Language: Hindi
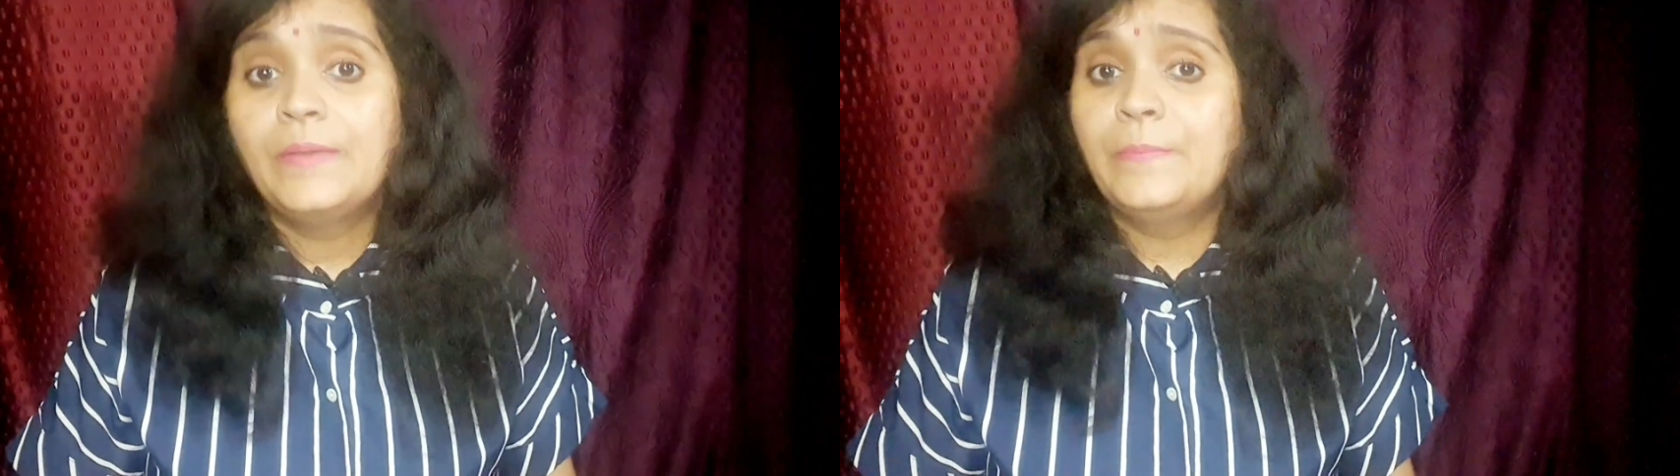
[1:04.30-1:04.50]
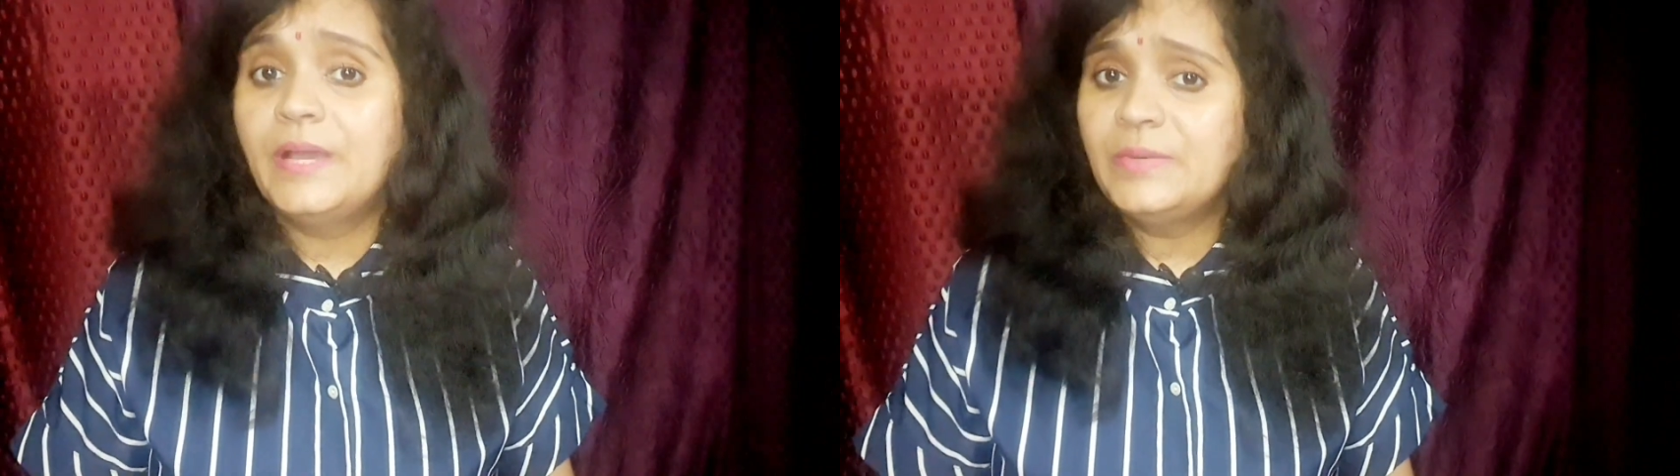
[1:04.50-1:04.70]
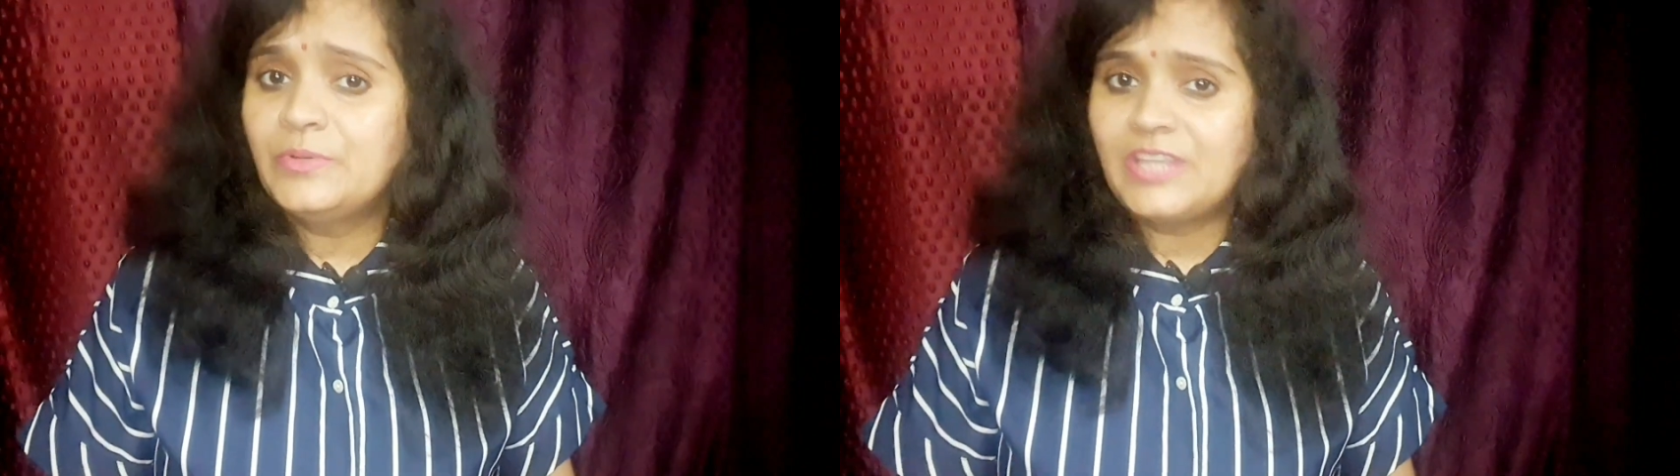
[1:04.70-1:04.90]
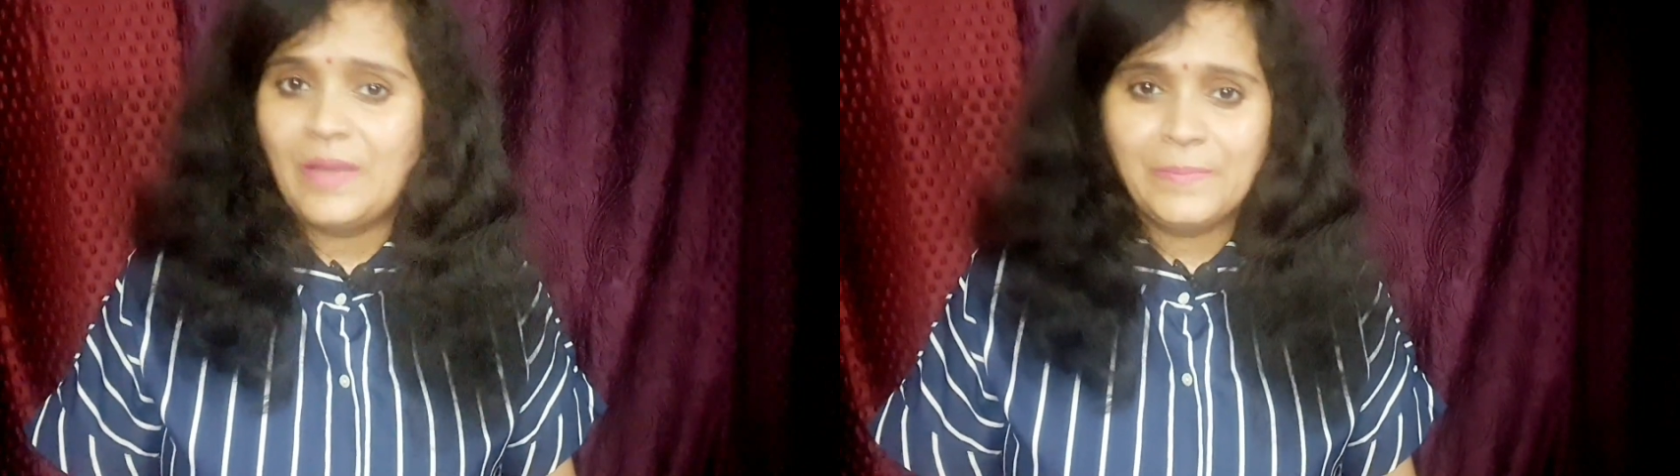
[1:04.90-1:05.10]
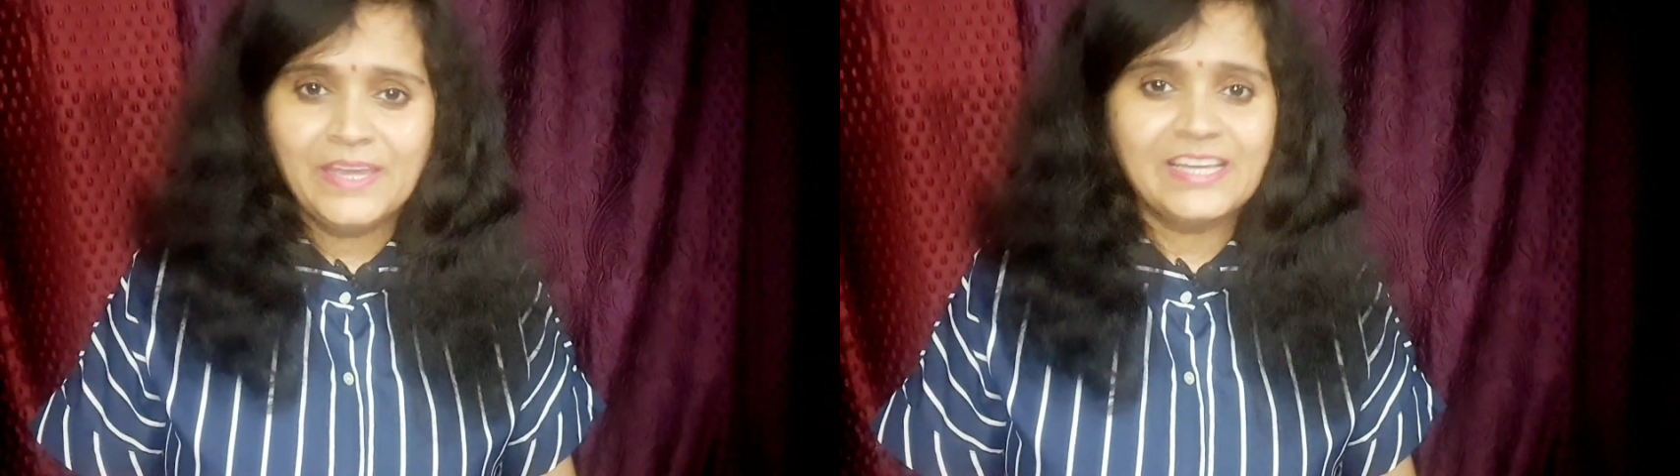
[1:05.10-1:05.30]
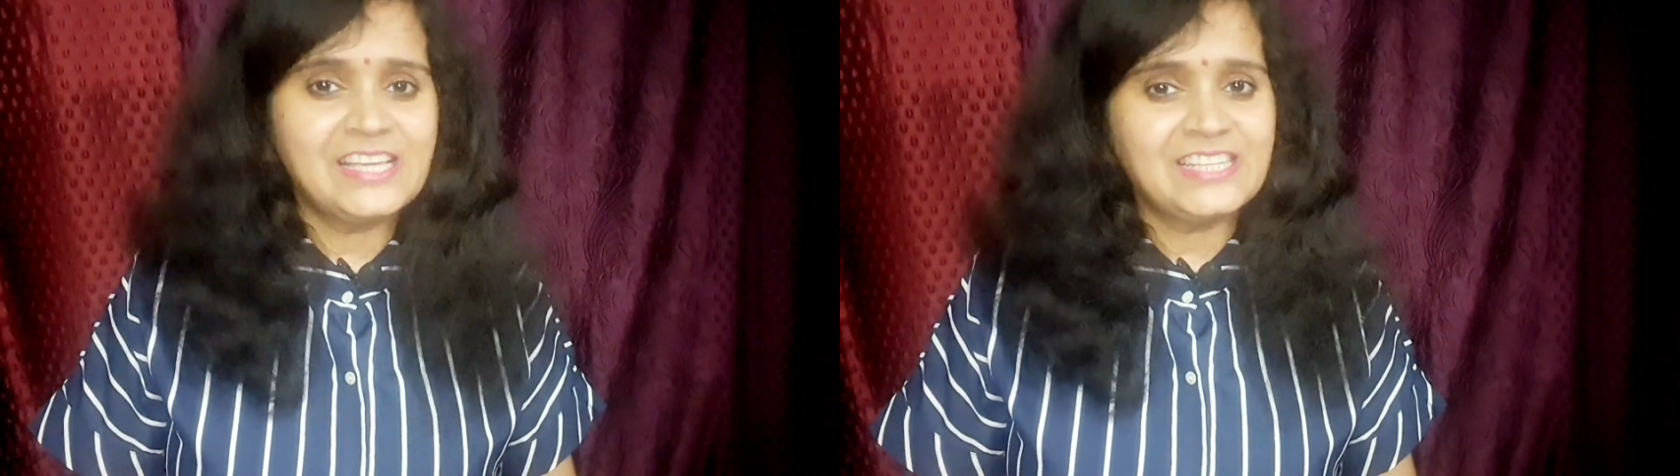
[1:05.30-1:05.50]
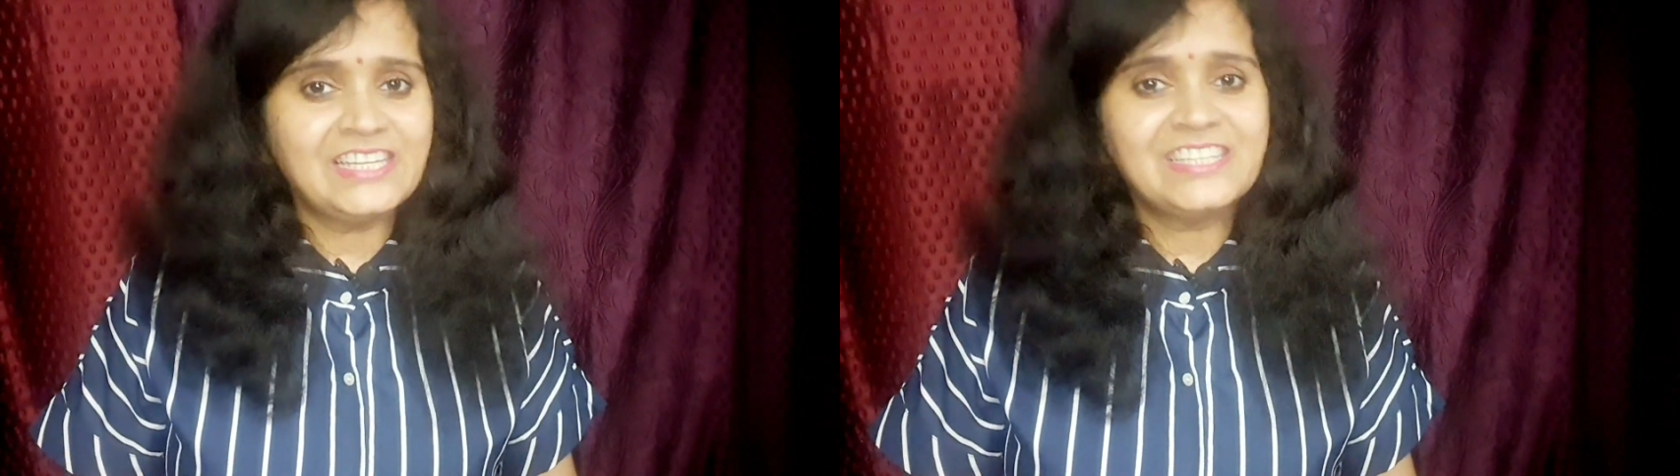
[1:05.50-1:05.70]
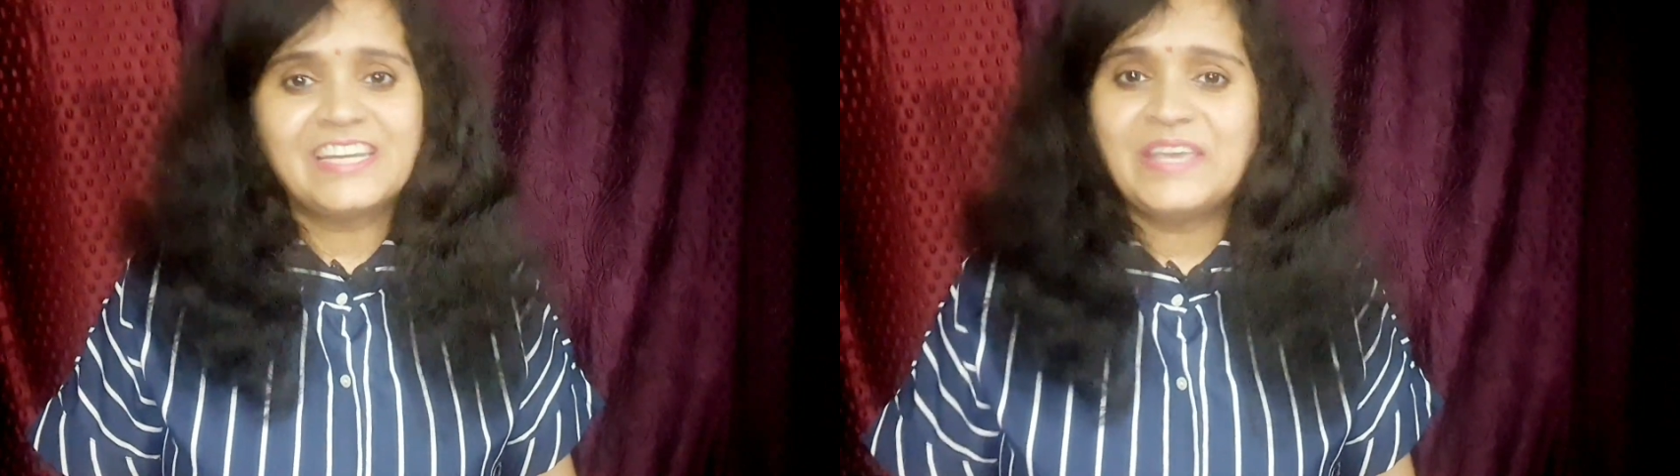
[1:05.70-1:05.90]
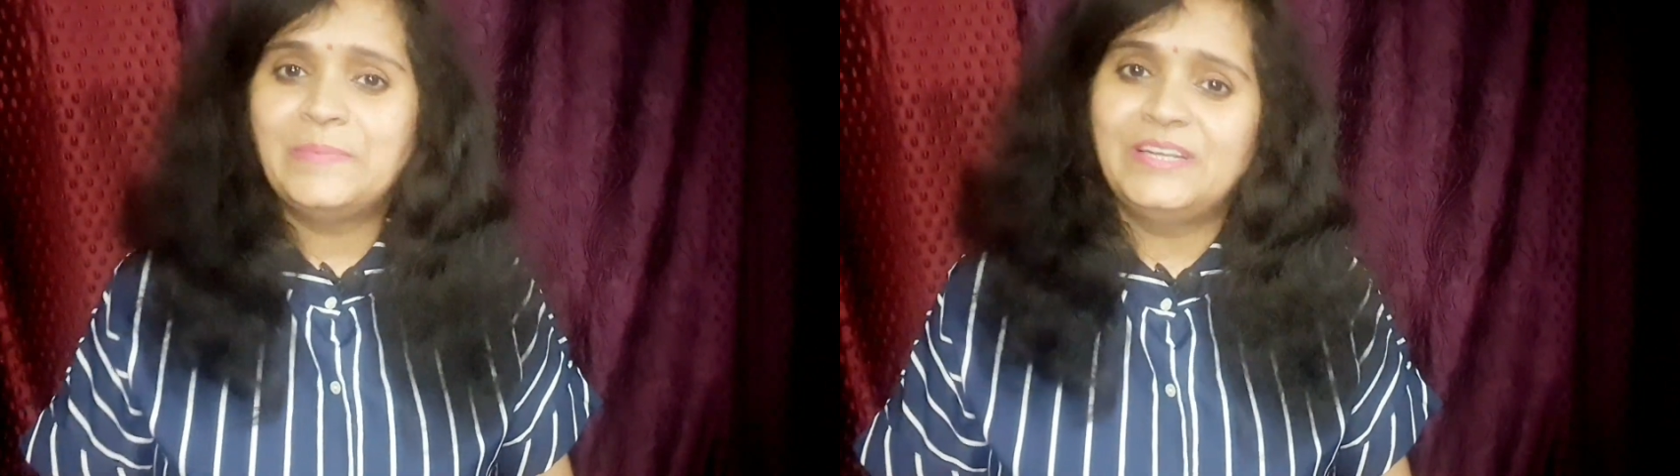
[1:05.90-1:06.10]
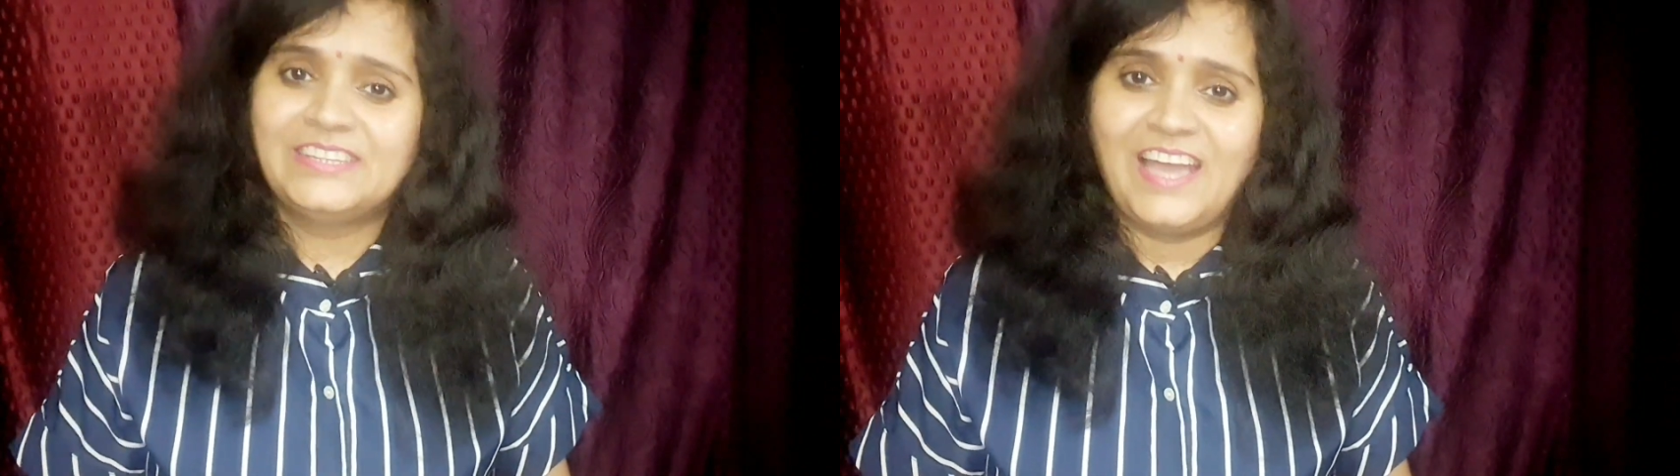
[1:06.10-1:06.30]
मन मुताबिक रिजल्ट नहीं
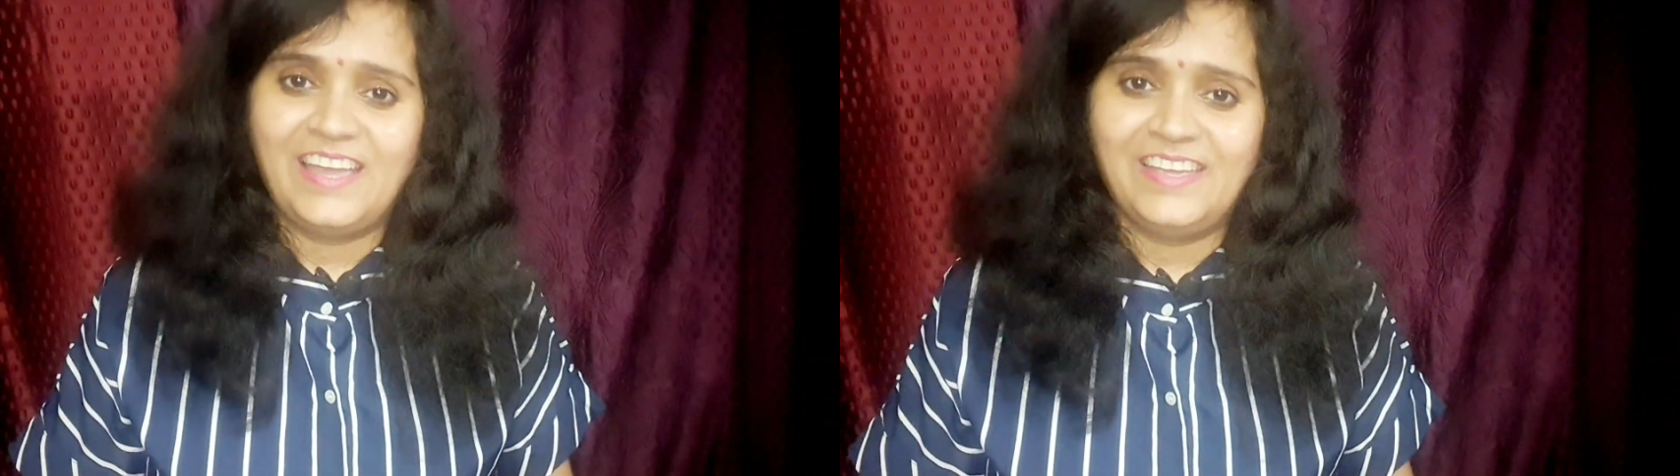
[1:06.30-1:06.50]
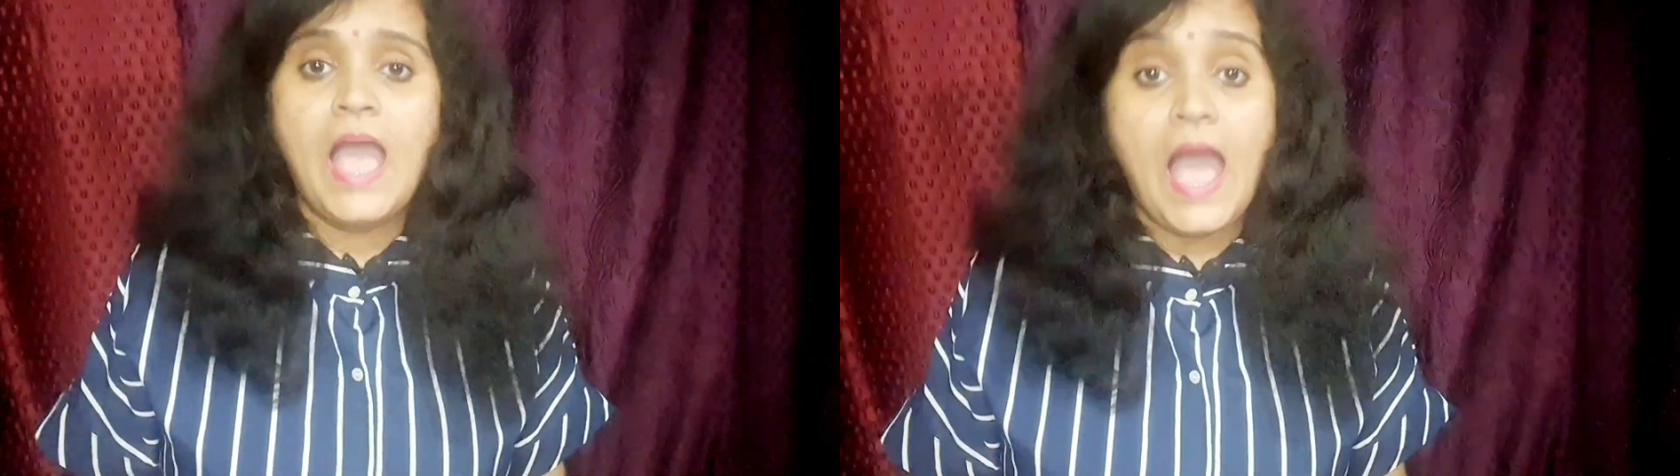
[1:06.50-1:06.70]
मिलता है